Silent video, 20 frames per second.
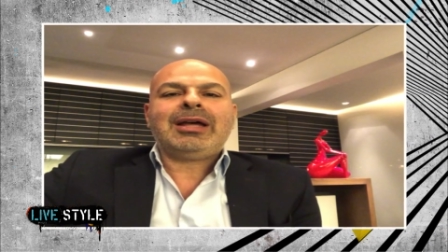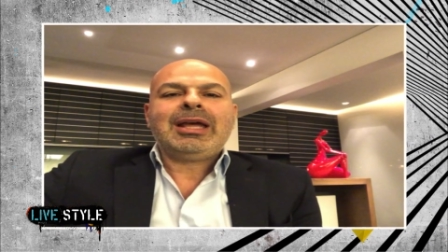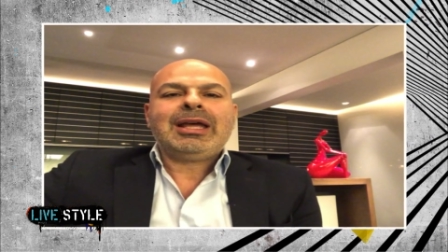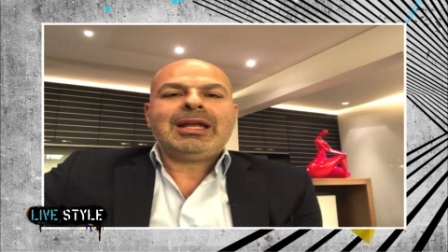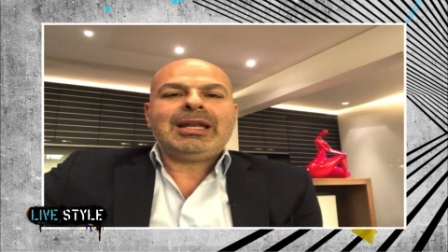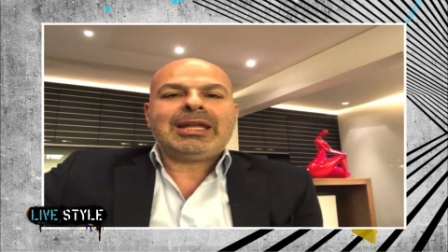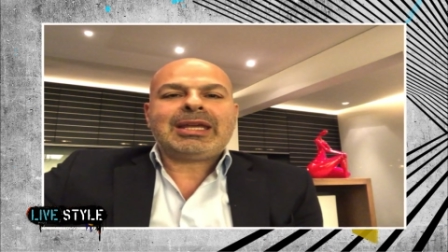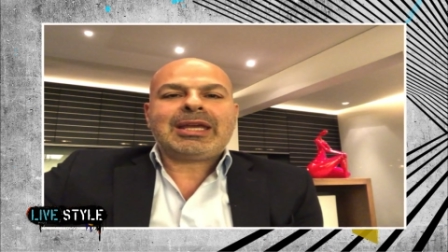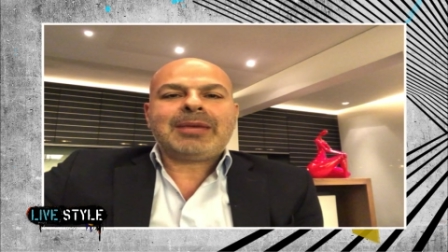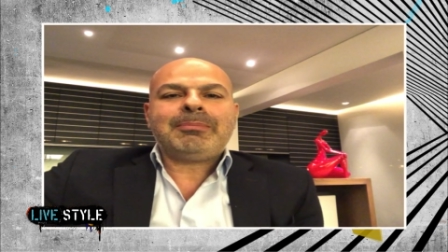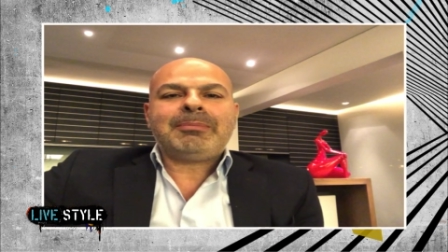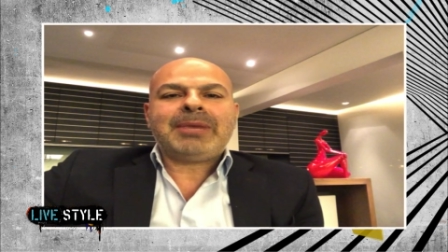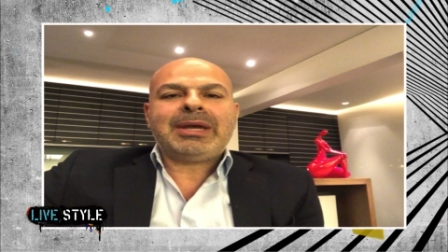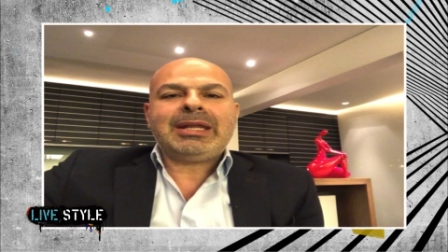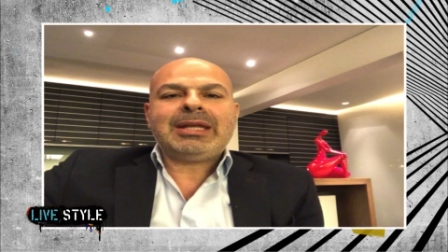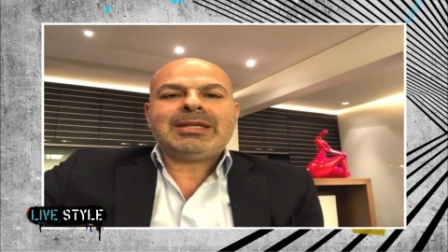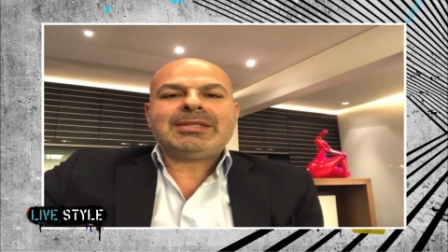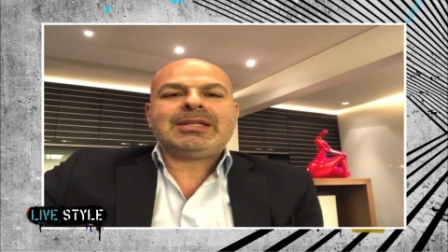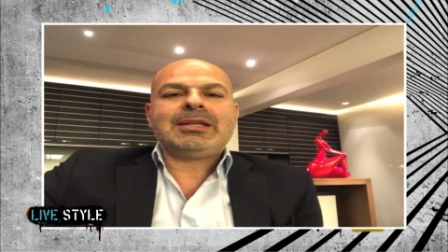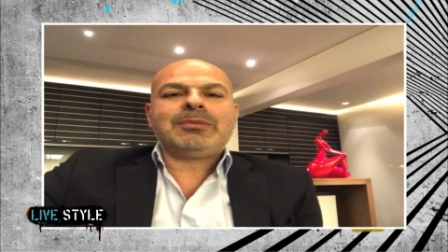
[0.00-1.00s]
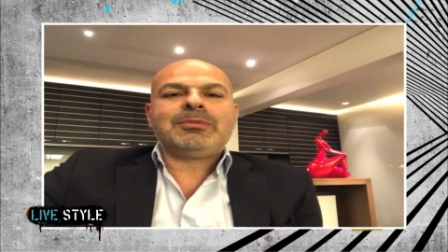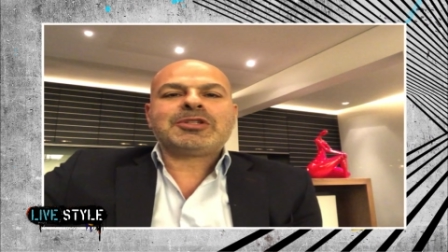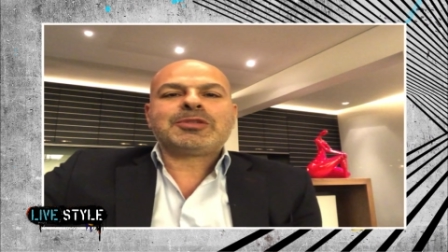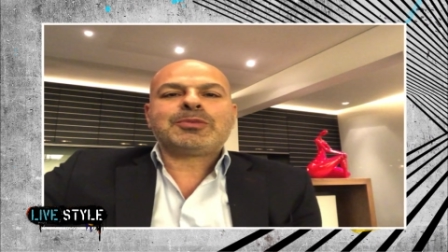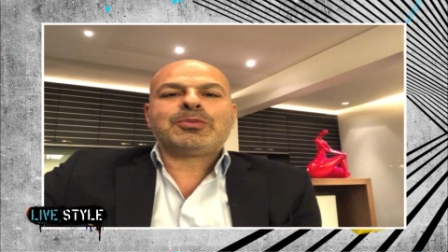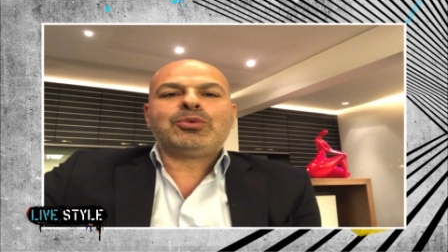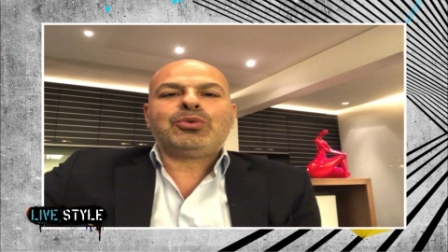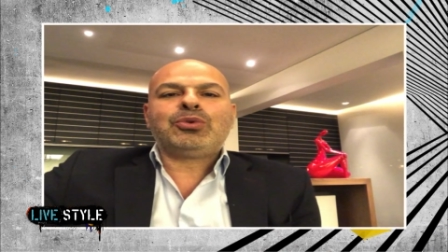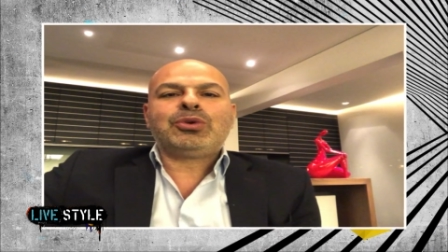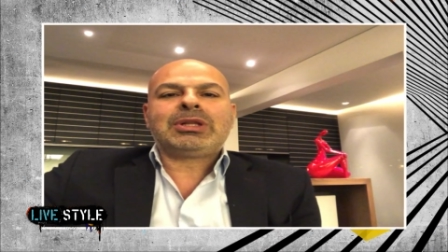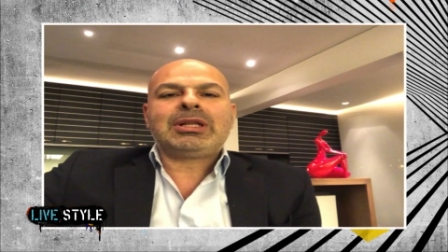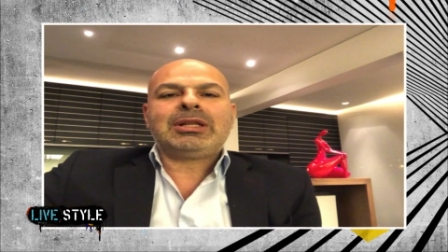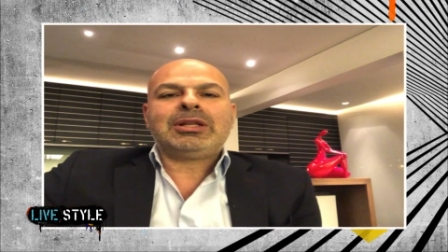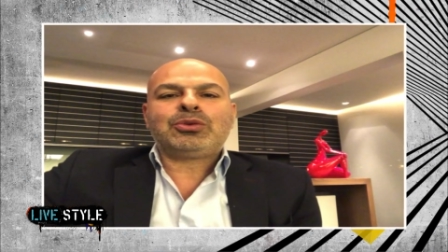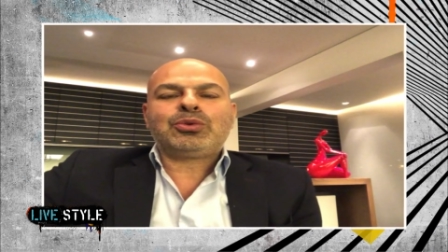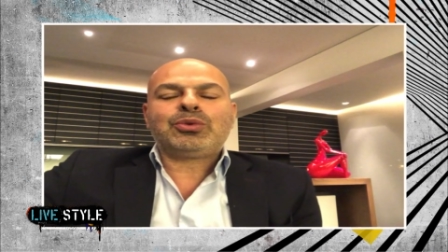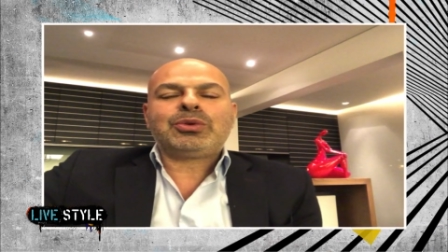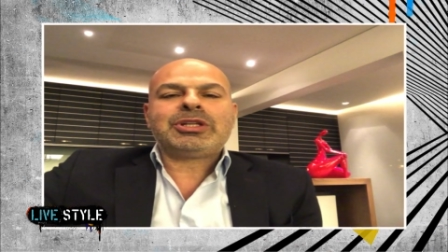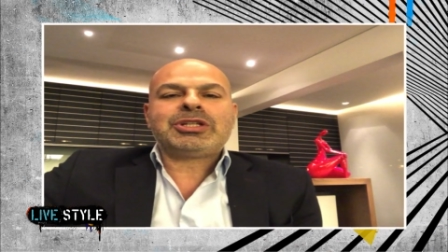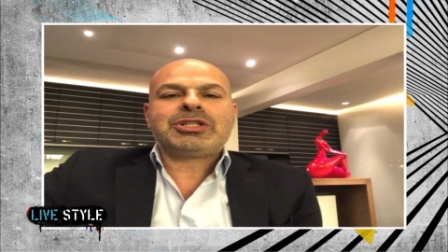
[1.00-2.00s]
اللي كمها نازل مضبوط اللي
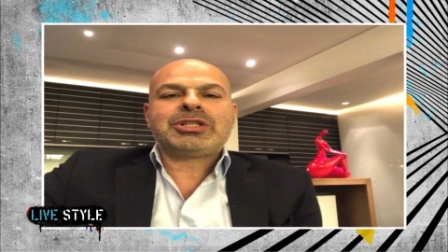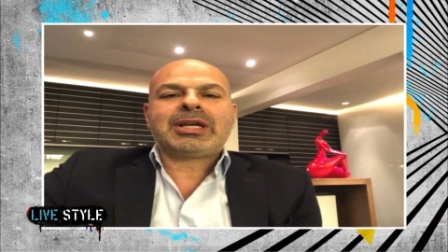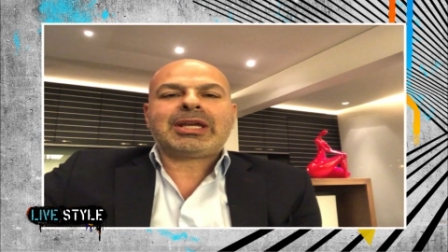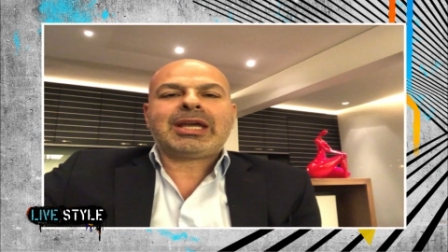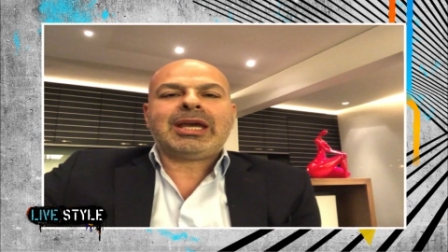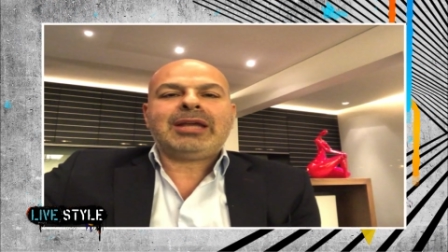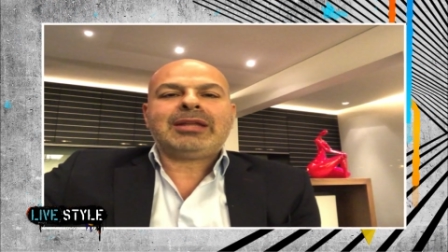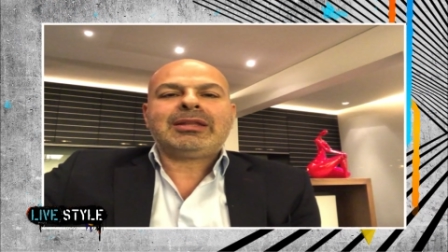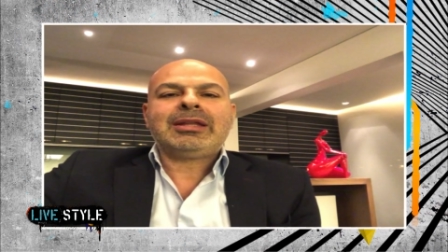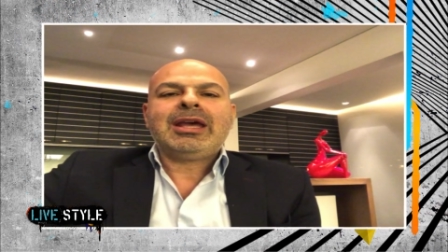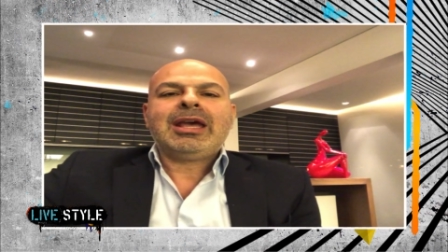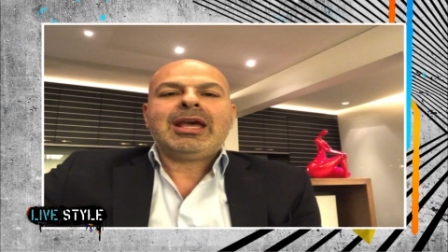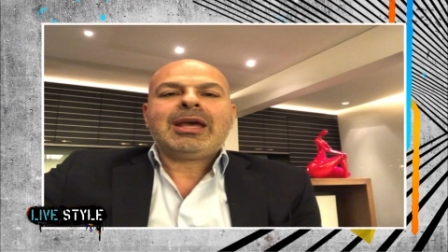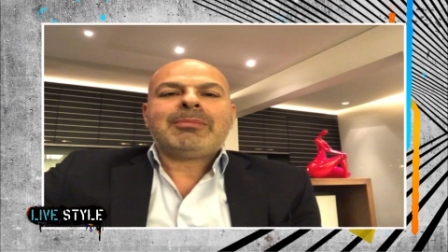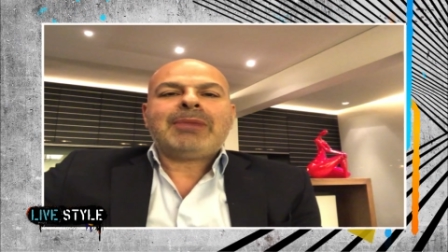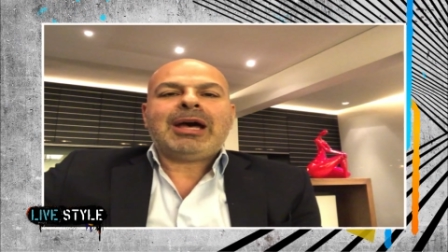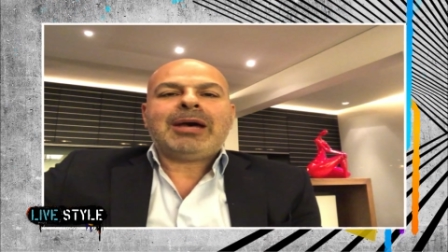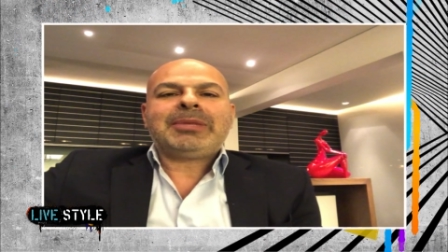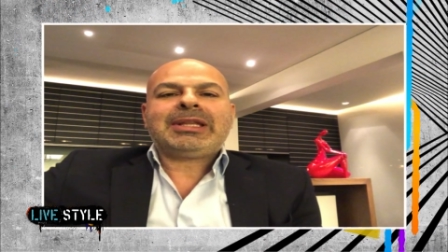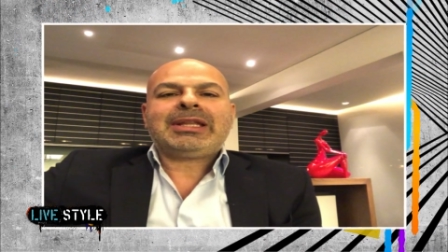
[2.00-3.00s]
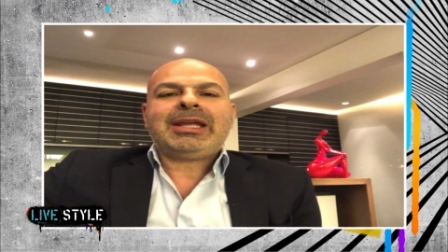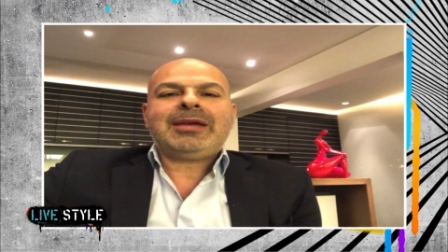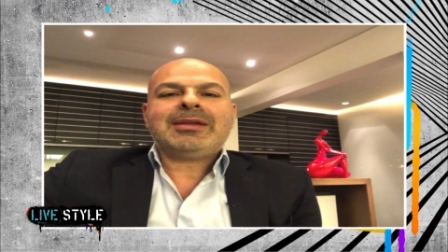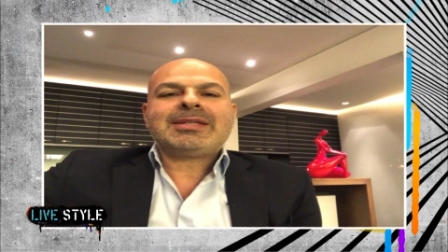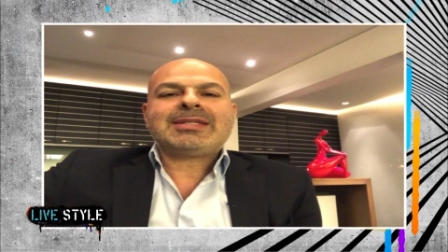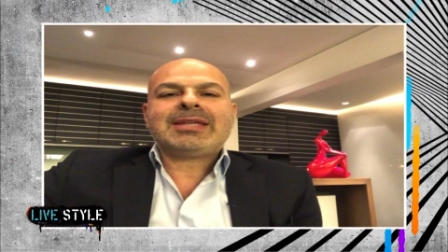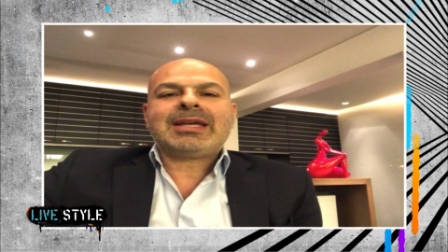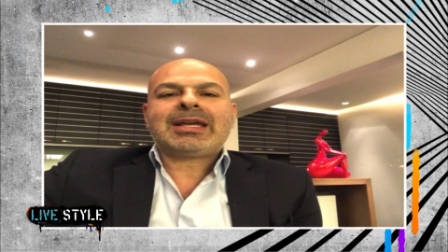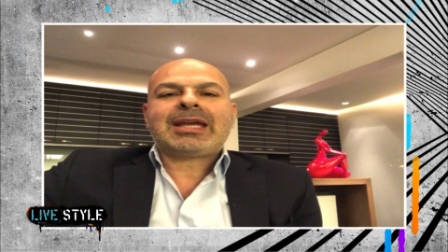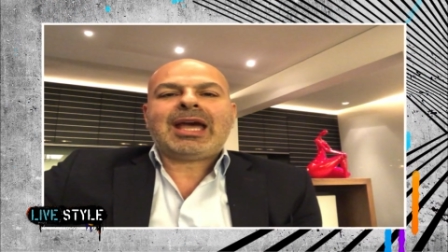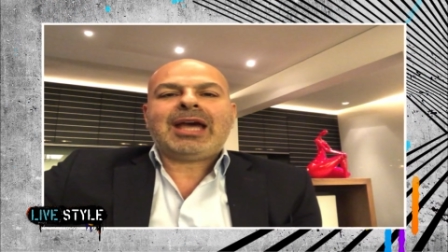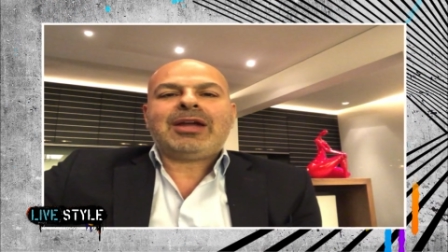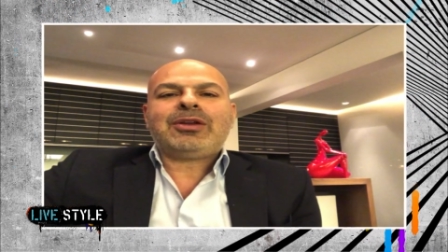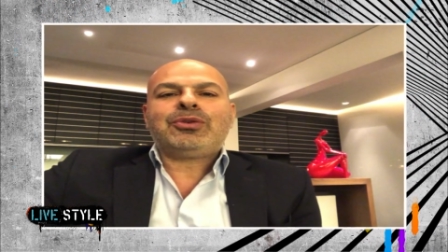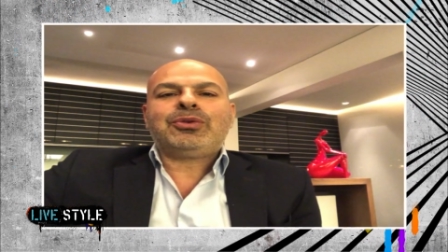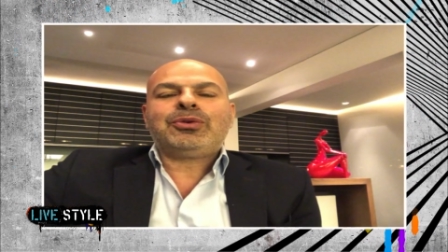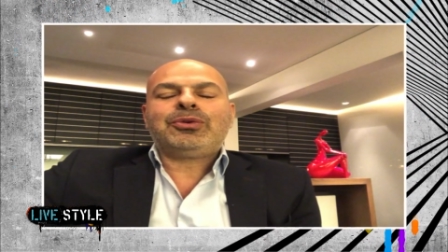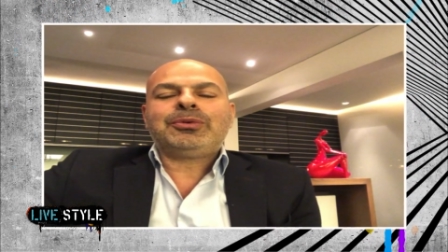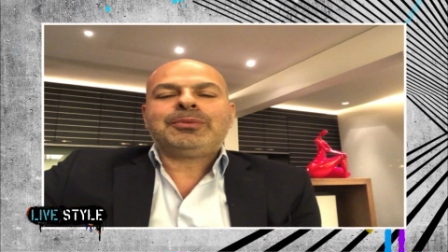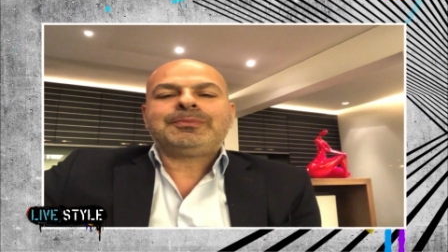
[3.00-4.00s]
طول الجاكيت بقى بتحسها
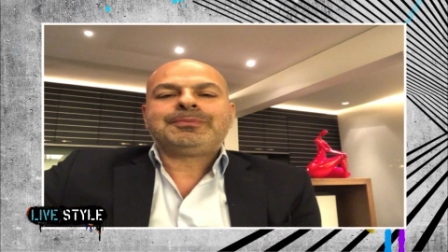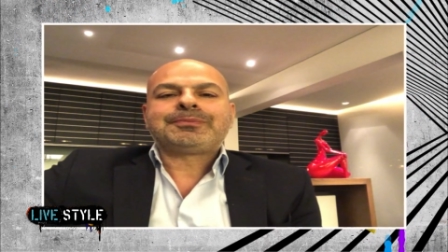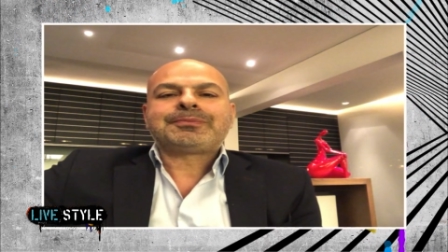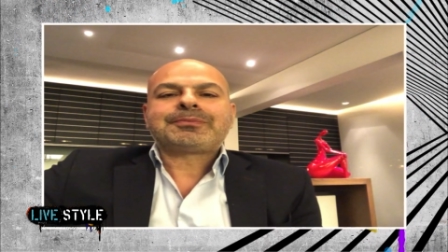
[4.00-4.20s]
كانه